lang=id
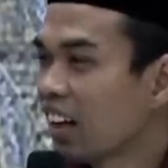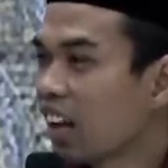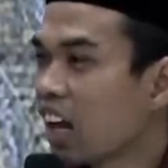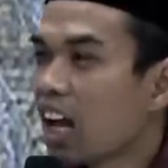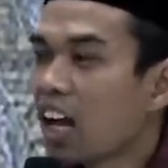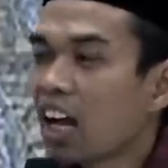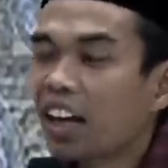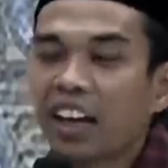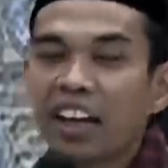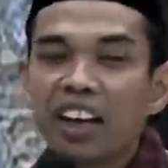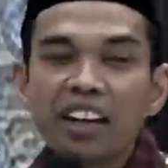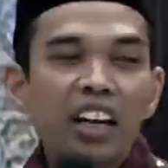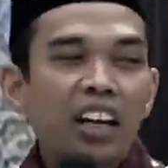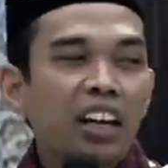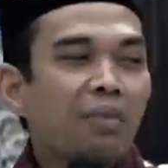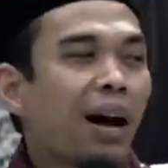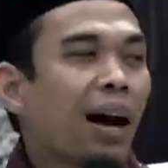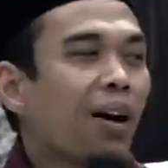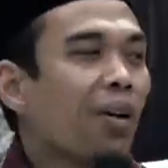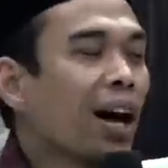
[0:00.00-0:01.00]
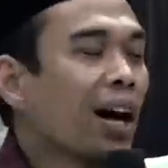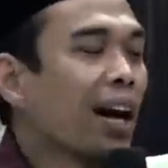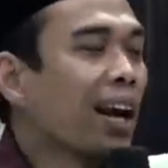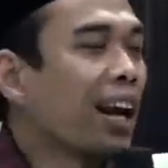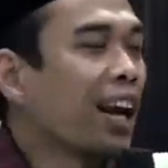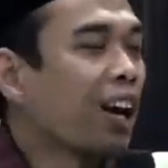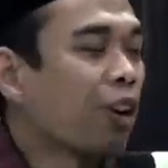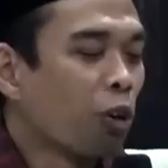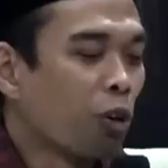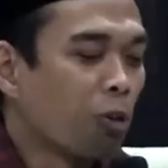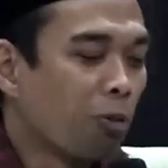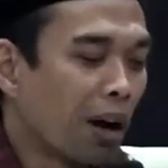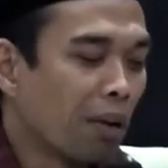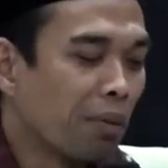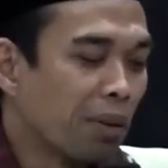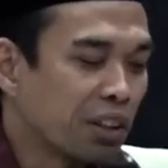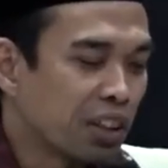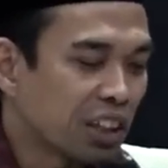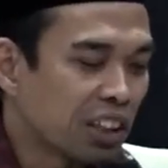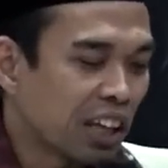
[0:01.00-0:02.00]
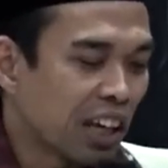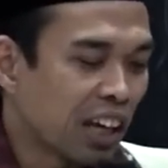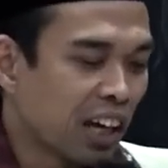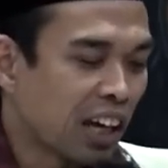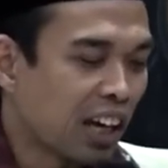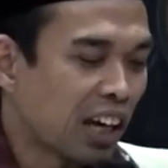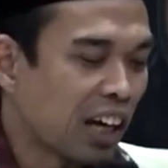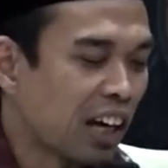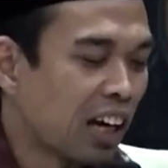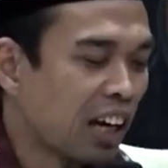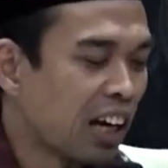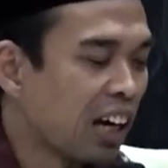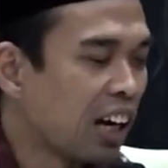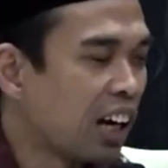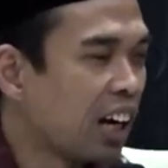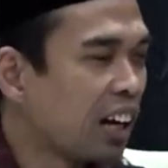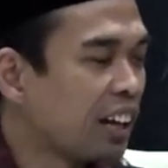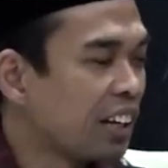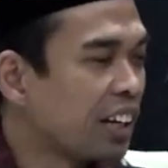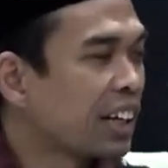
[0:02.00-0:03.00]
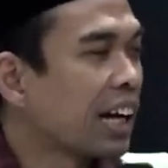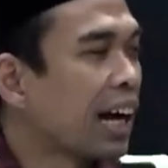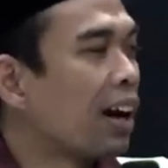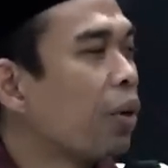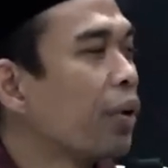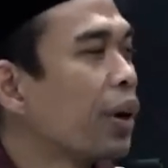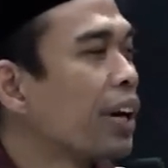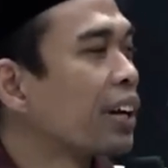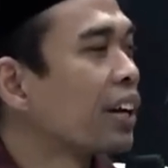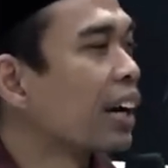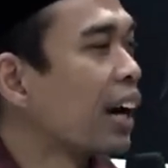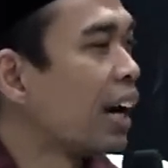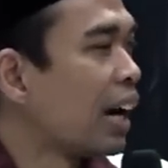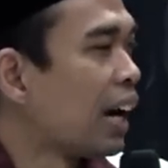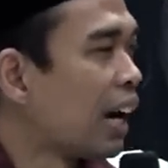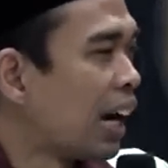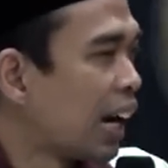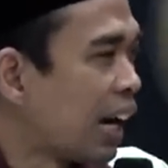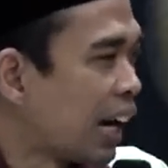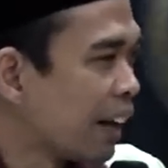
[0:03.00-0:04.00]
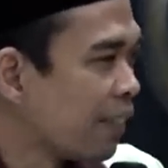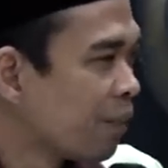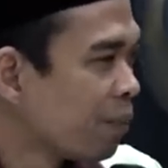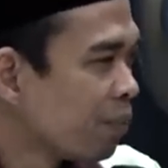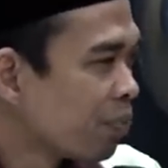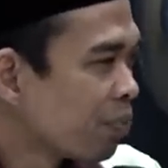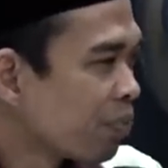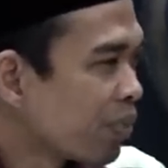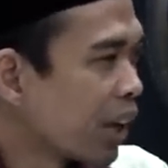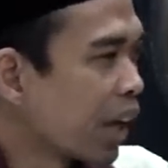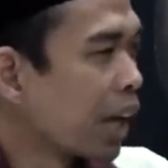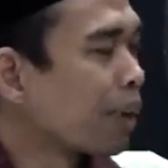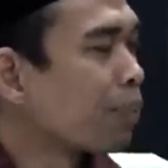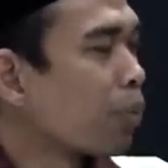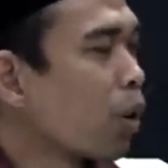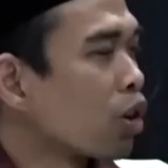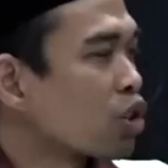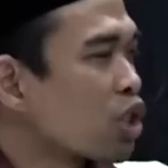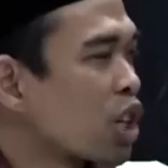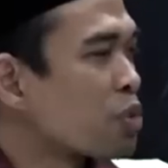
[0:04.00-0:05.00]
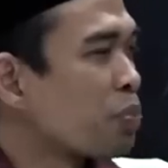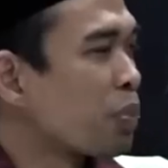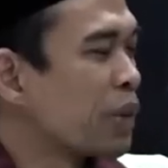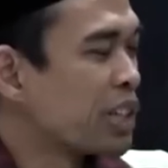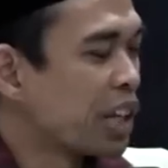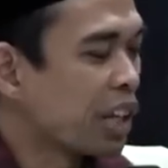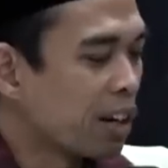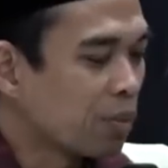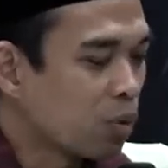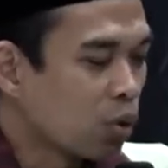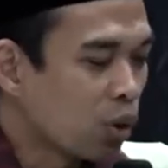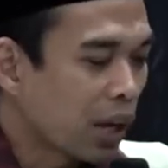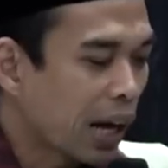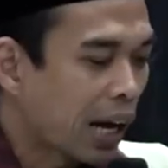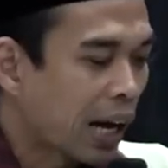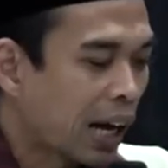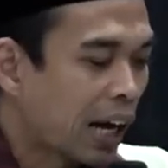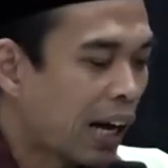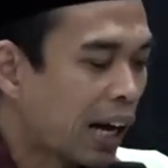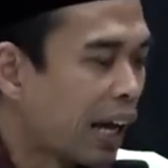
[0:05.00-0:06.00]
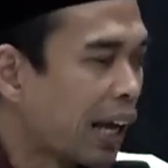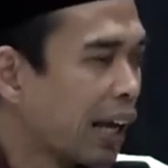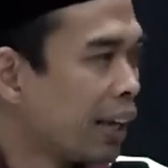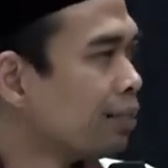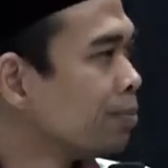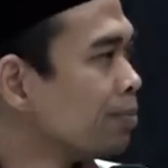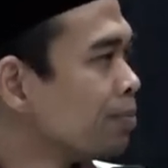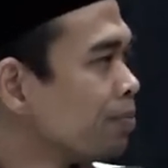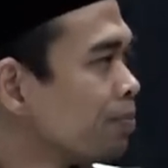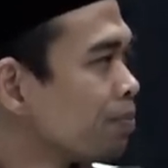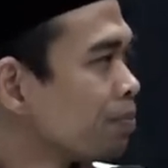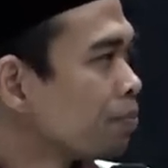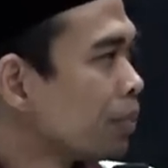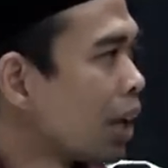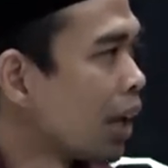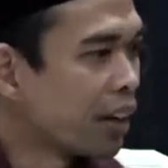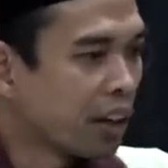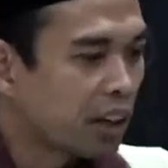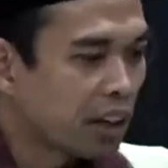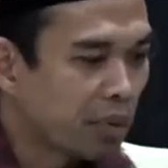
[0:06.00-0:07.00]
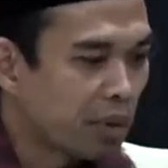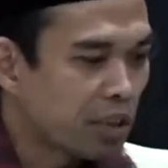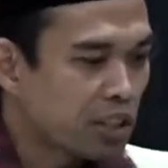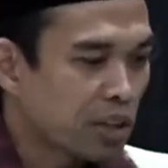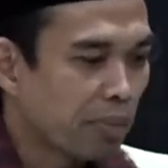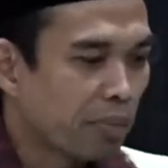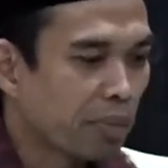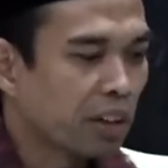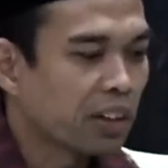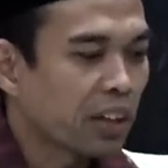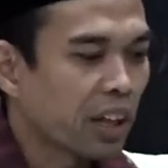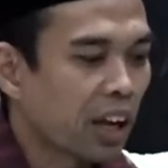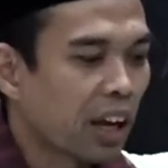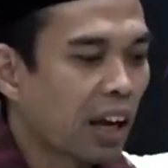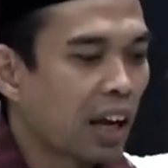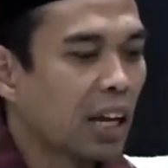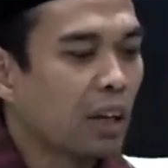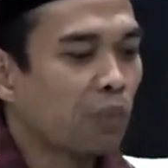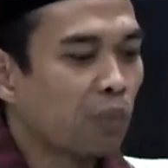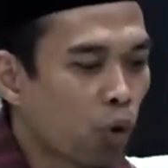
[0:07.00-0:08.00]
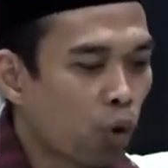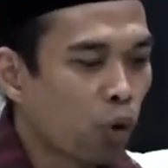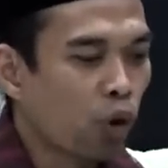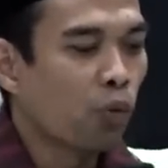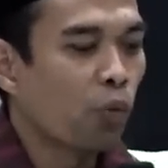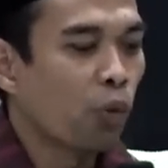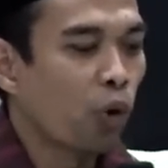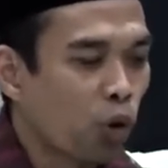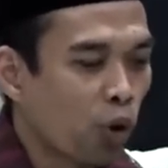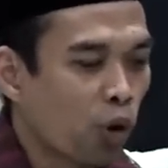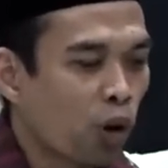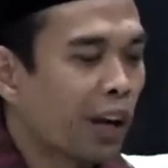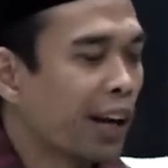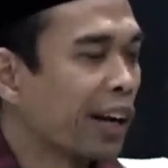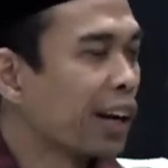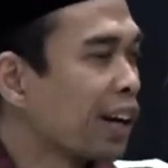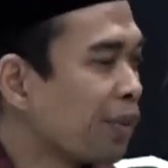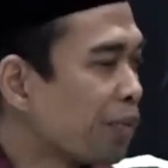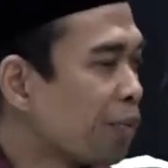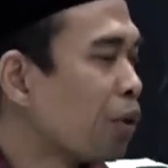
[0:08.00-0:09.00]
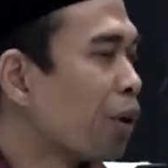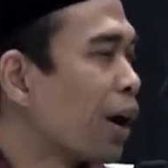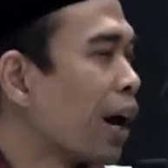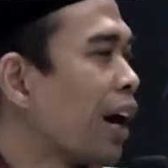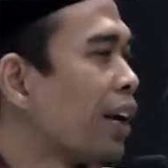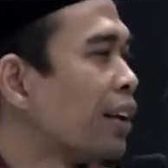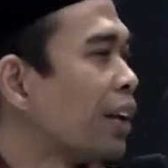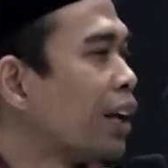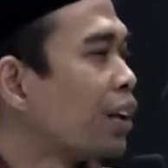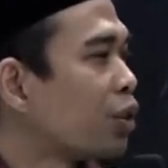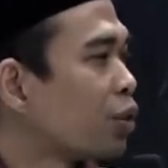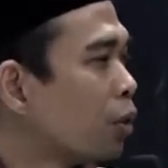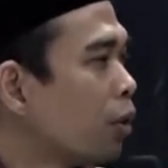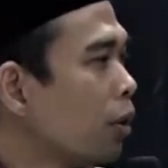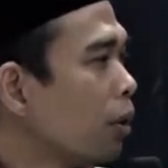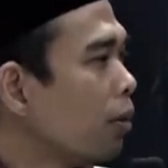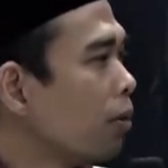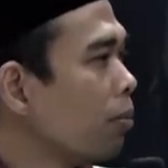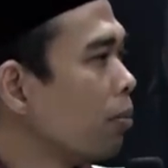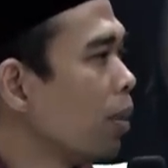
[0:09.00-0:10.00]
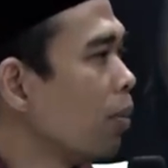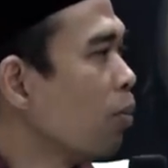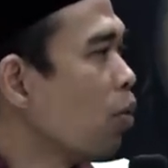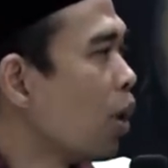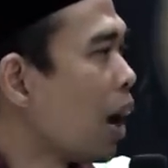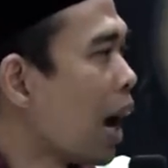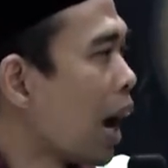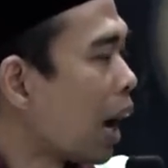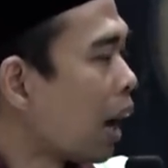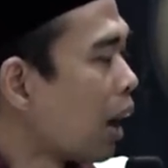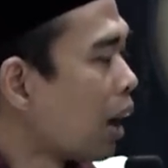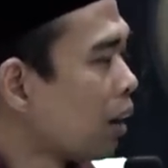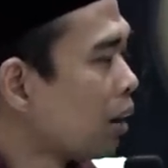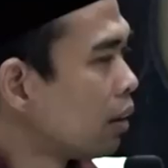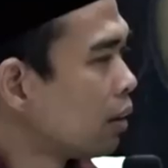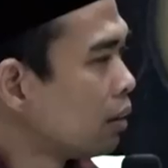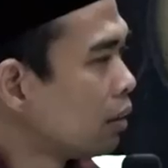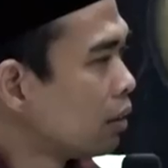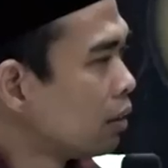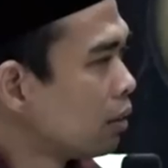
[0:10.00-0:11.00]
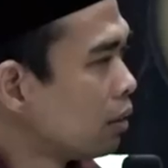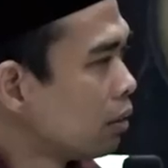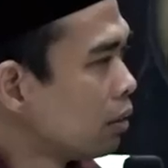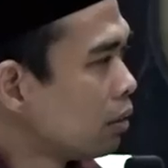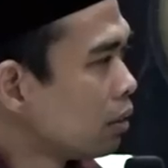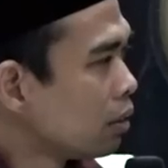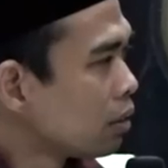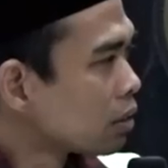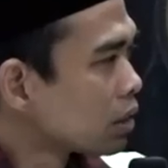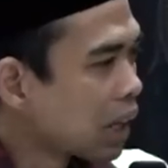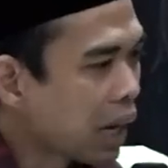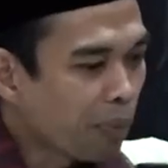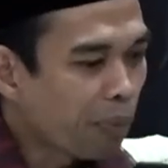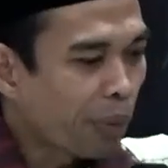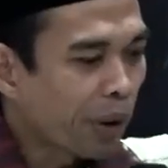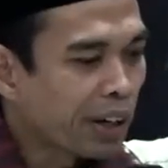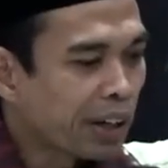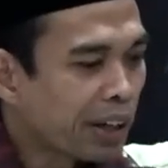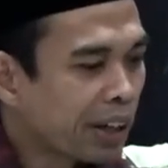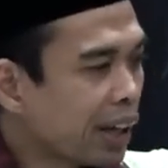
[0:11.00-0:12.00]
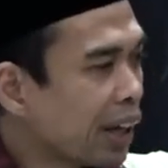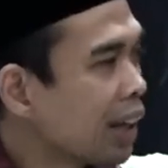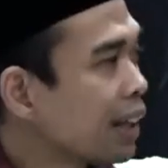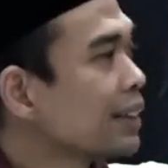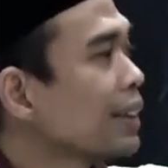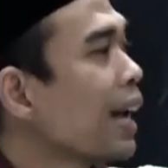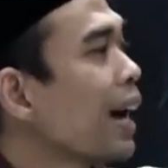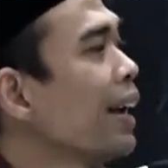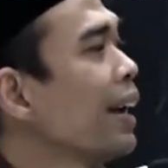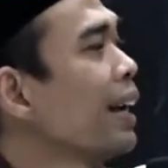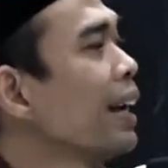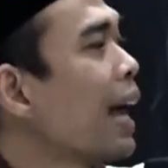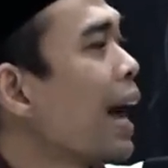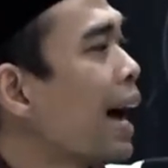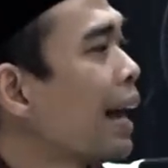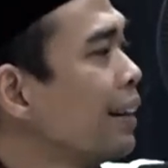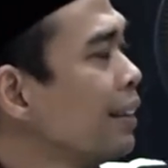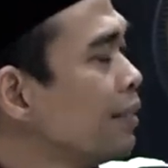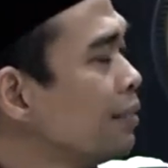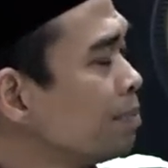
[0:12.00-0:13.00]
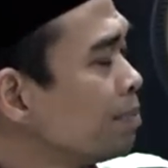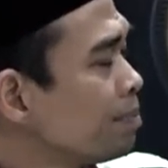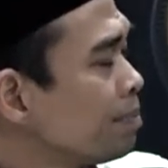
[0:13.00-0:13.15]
Akhirnya dibawakanlah kurma betina, dikawinkan dengan proses penyerbukan. Ada dia macam mentega dipukul-pukulkan ke bunganya itu. Berbuah. Siapa ini? Thailand.